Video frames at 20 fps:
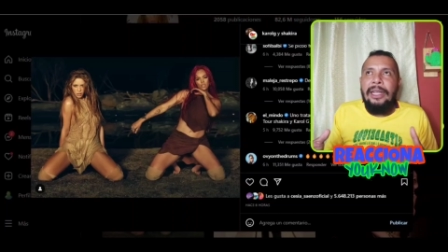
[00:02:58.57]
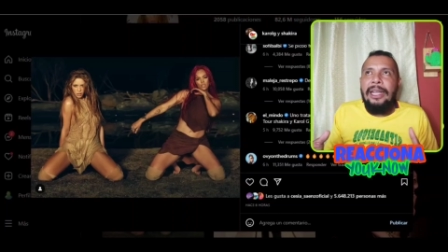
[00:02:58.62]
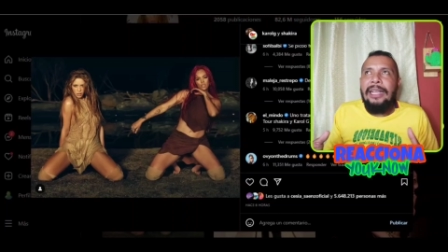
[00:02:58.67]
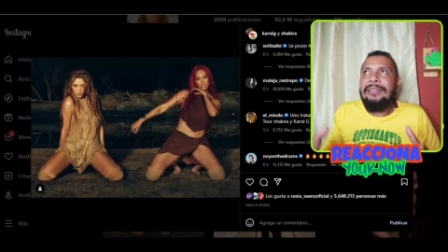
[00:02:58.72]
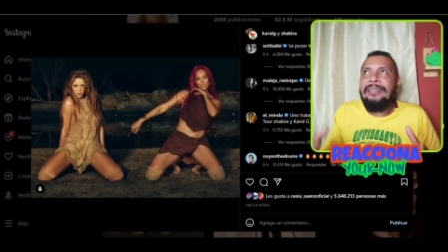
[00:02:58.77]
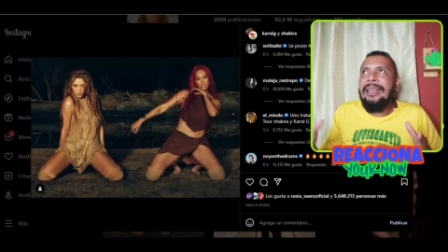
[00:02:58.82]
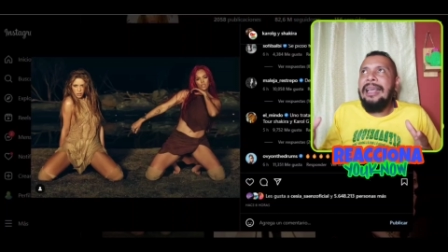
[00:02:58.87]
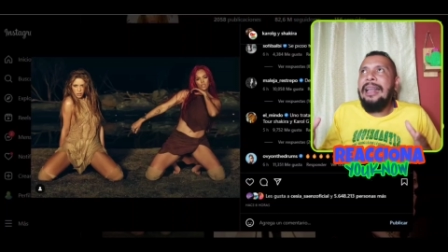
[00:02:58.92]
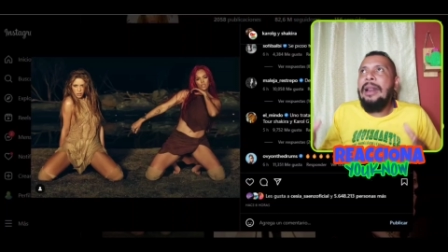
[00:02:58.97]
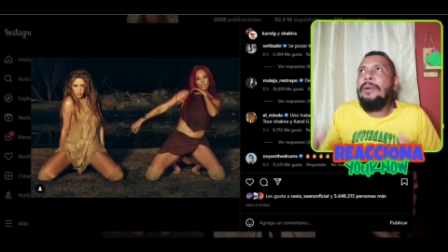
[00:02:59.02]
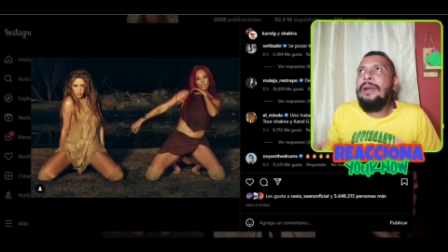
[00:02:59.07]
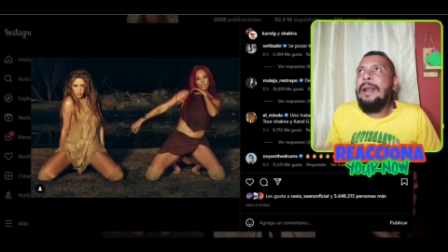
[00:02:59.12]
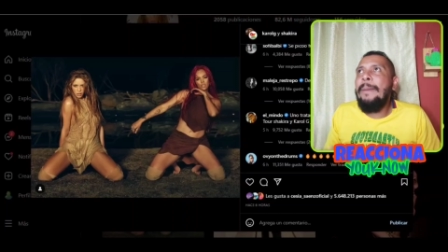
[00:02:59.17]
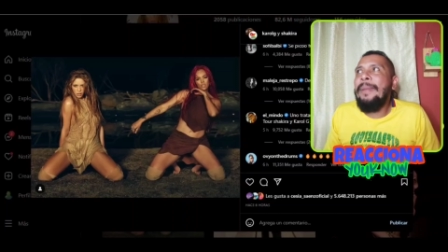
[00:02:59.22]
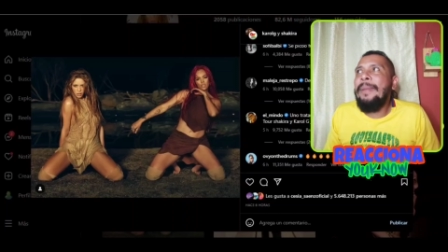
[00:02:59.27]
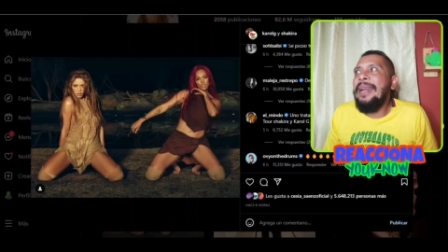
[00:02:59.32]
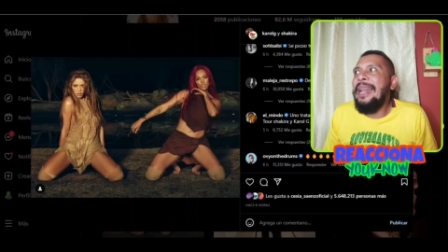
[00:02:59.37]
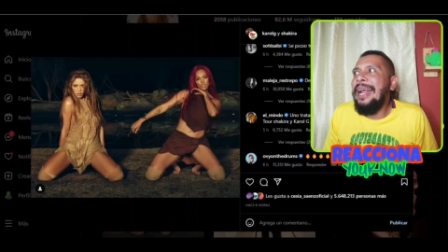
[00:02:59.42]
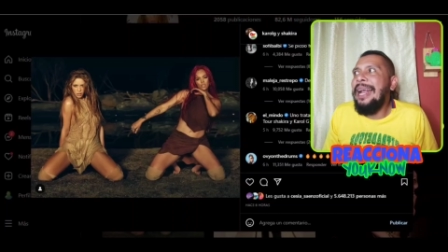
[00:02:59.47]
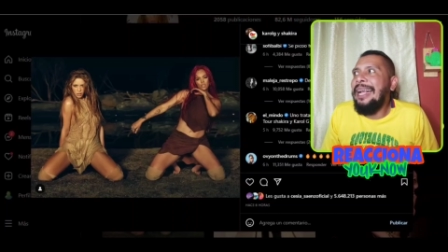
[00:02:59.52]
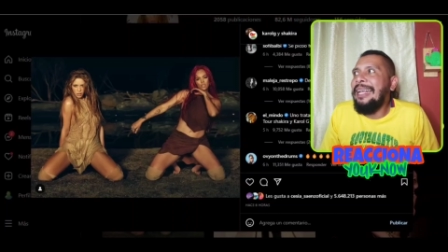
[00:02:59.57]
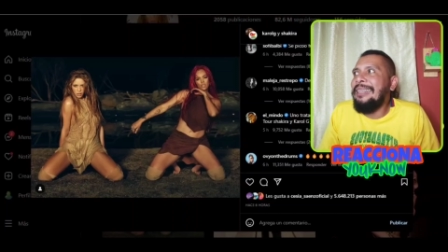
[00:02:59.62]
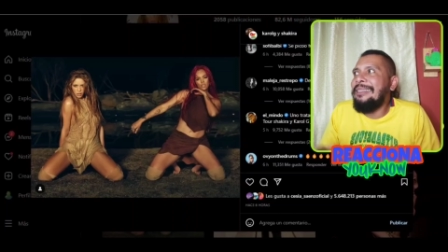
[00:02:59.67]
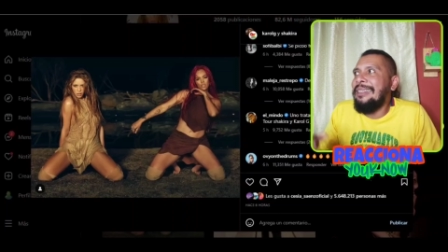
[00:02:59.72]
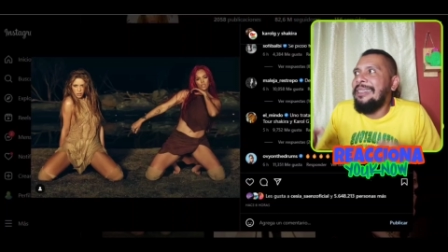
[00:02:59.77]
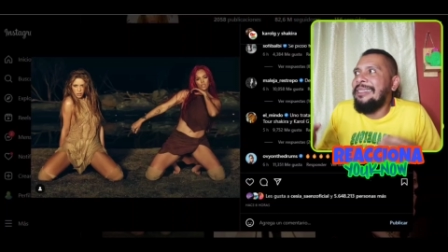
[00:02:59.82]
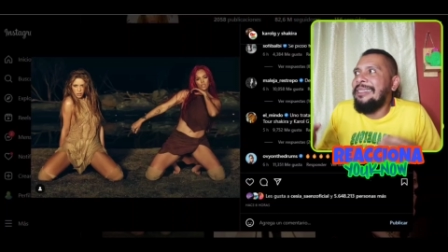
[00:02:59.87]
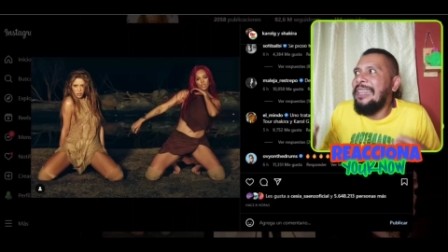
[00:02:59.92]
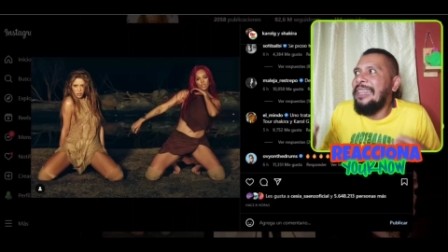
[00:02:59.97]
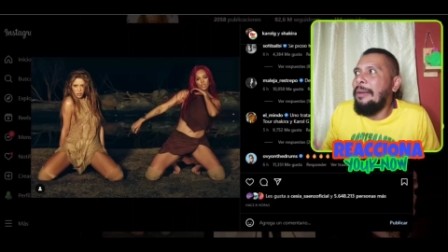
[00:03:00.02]
Esa era una pelea que
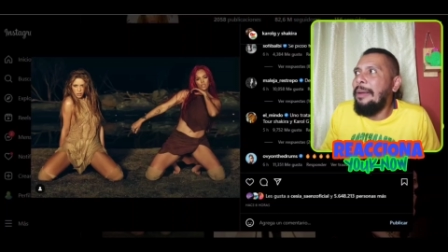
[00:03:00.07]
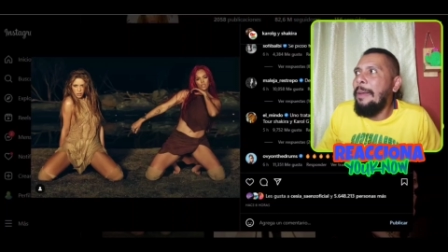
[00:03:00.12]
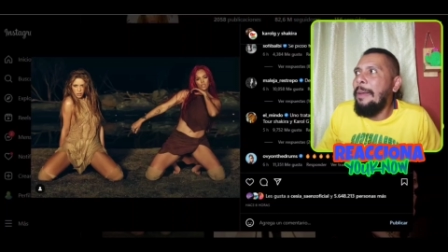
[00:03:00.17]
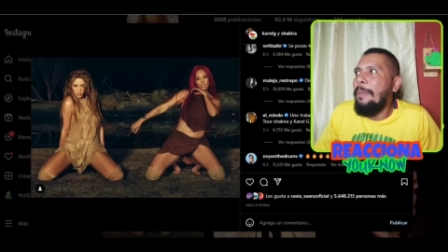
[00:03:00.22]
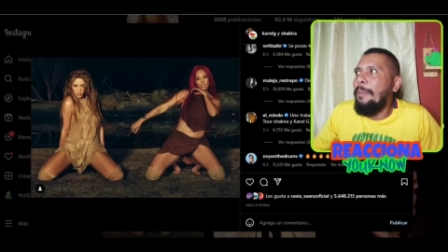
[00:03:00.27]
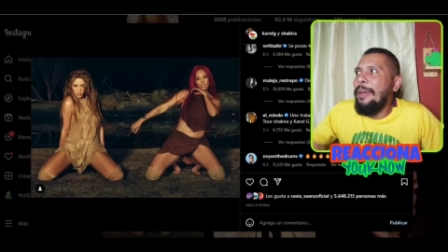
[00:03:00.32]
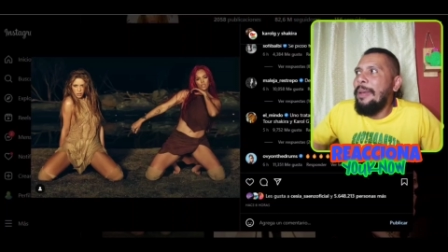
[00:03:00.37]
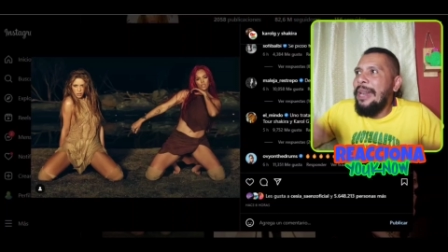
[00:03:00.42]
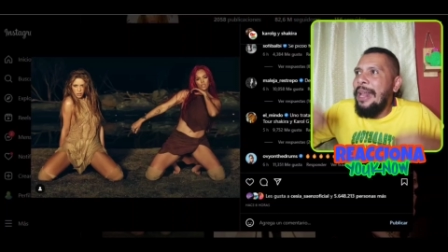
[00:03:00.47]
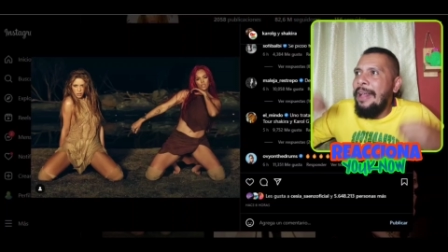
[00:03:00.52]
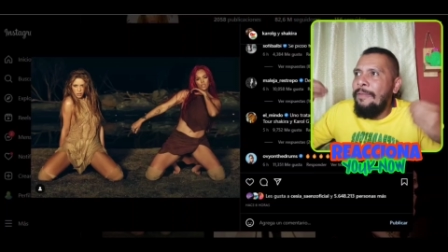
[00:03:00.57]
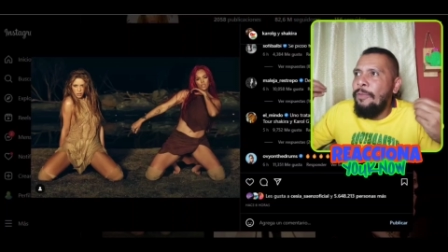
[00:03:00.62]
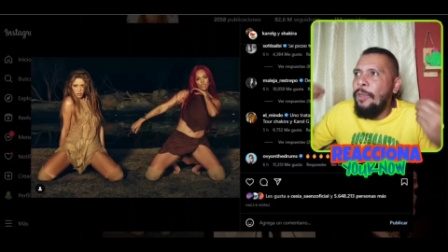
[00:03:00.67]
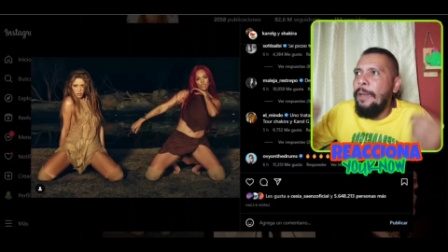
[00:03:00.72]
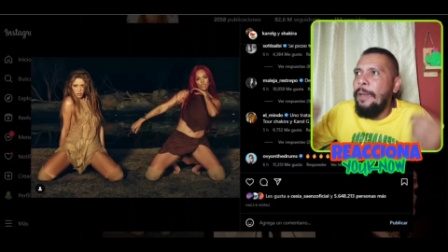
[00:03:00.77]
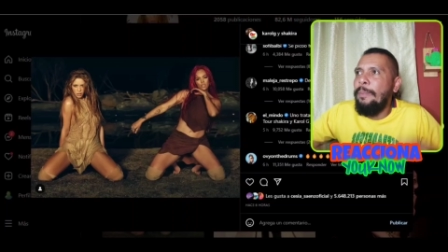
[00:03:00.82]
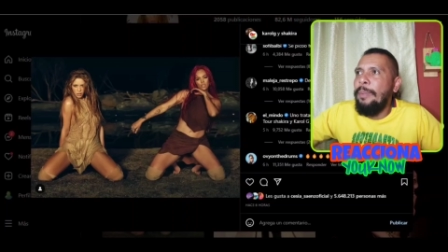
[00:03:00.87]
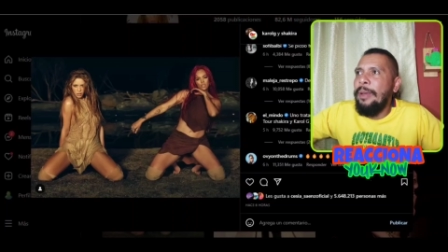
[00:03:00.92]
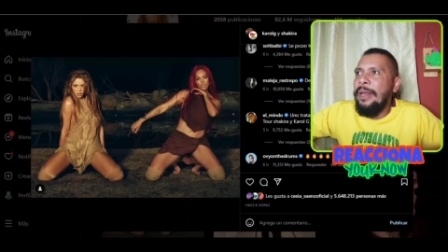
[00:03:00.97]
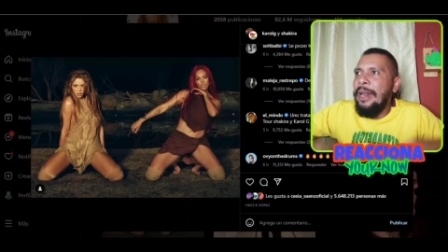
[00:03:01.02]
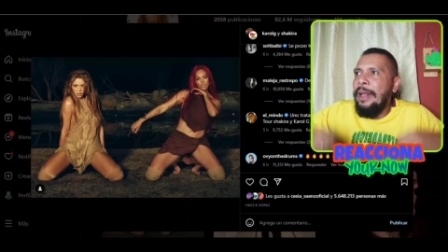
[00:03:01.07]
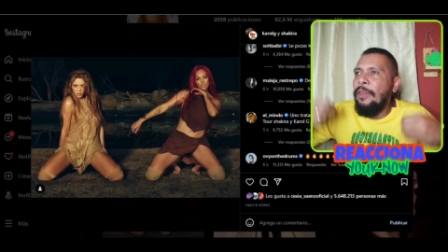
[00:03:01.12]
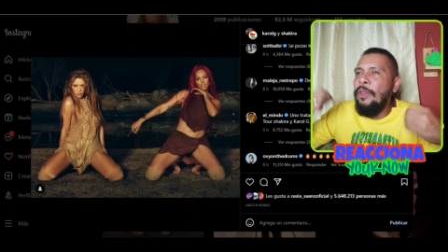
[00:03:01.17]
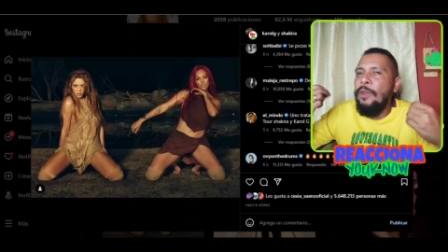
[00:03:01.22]
se estaba esperando, esperando,